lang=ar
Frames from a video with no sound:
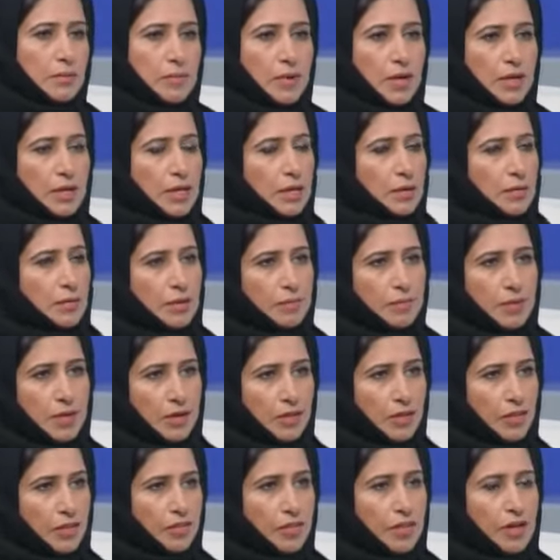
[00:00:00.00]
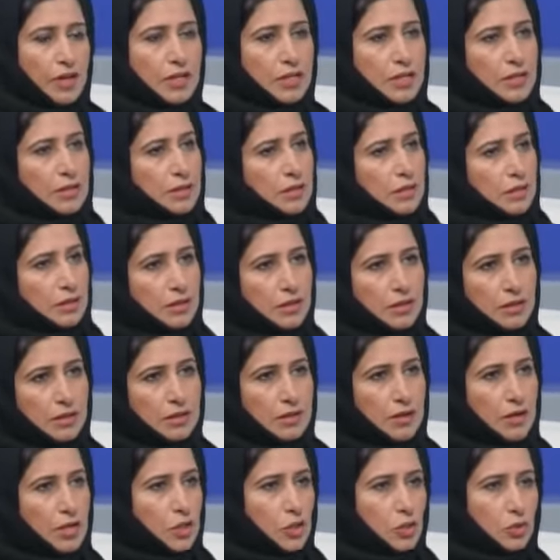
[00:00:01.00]
باقي الامراض الثانيه
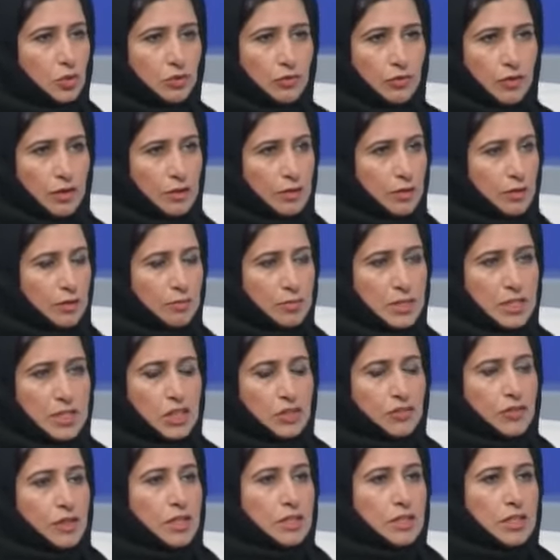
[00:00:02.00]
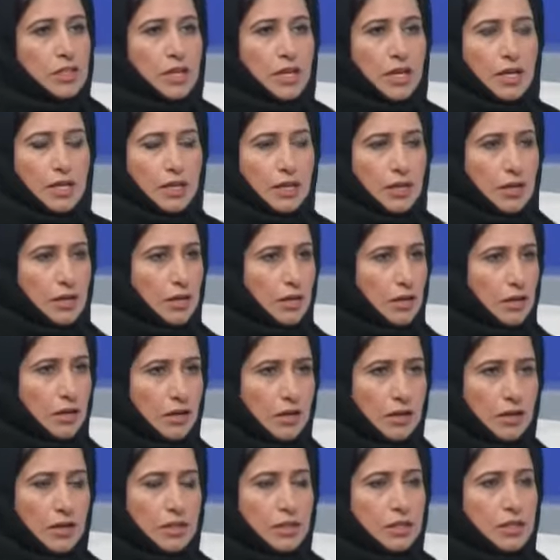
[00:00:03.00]
يراجعون في المستشفيات الهيئه
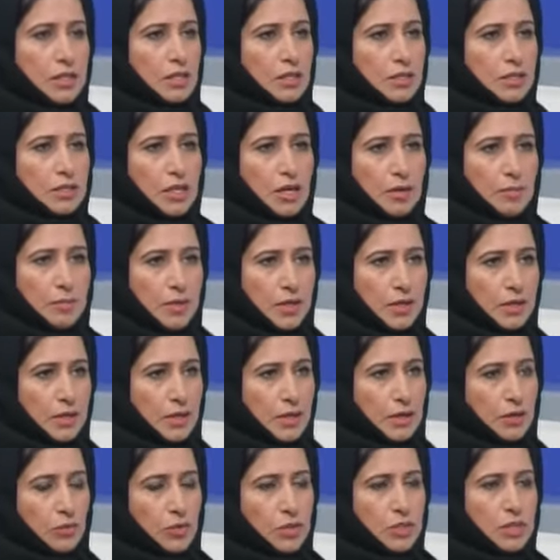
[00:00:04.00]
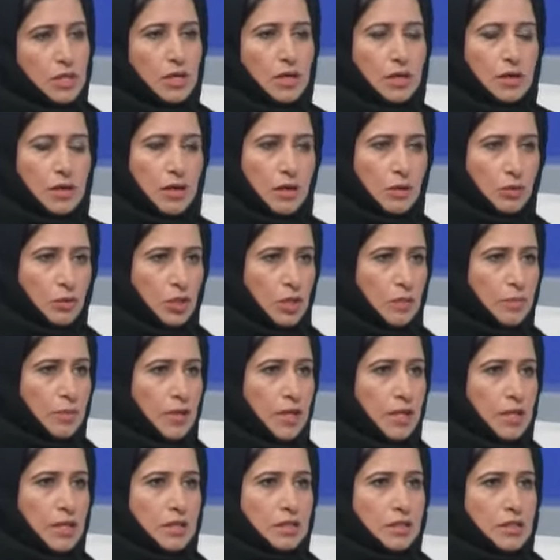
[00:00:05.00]
التابعه للوزاره او تابعه
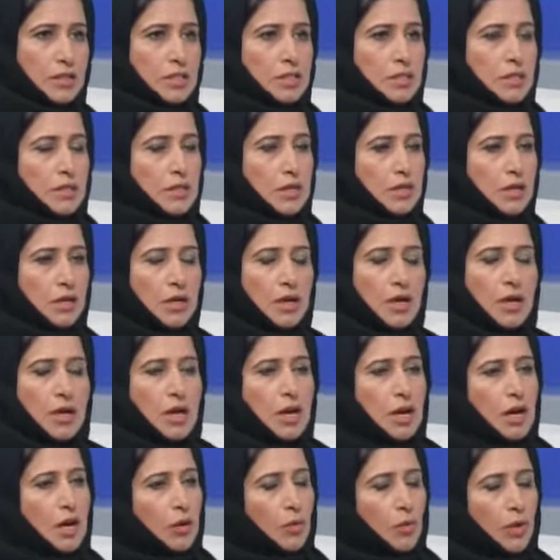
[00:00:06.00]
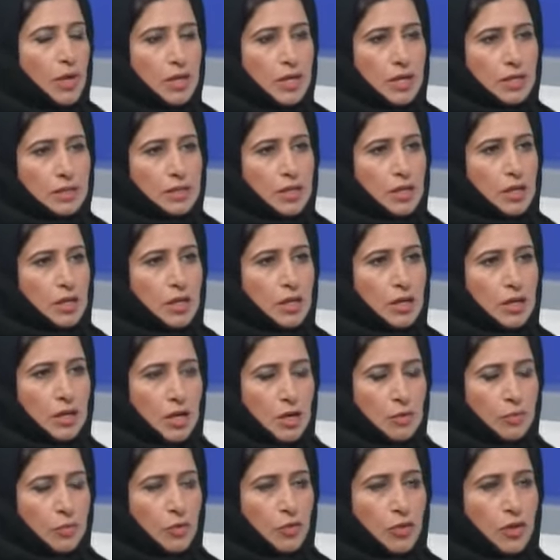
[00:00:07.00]
لهيئه الصحه او هيئه
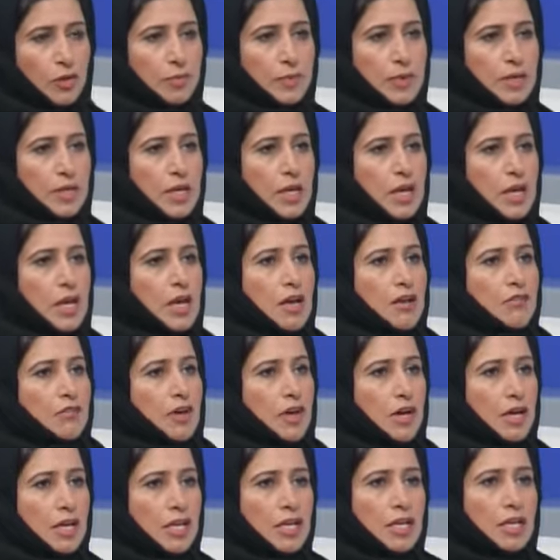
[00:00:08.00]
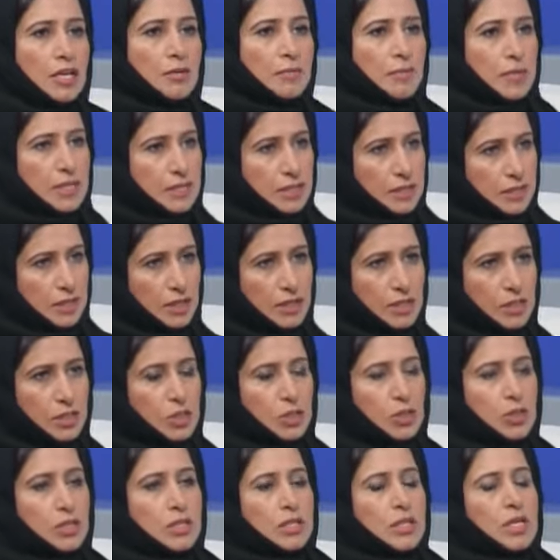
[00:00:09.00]
آه، ابو ظبي فحاليا بس
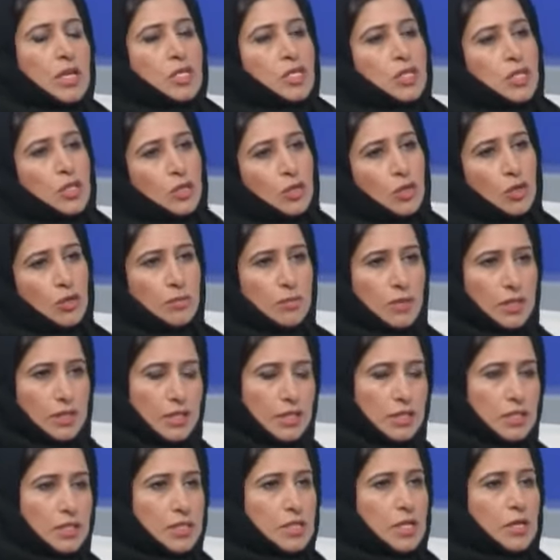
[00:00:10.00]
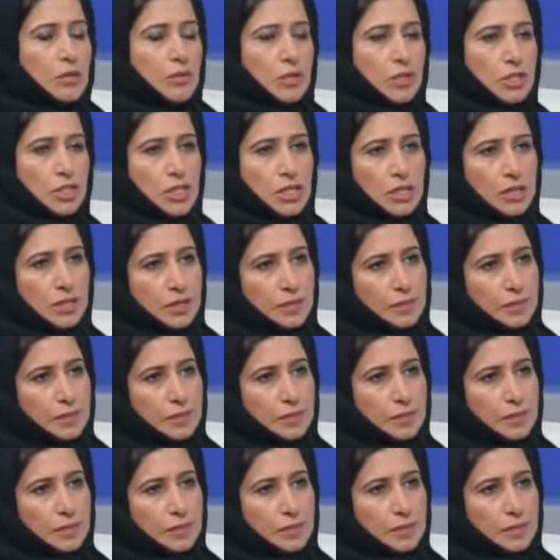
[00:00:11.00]
تخصص علاج العقم لدى النساء والرجال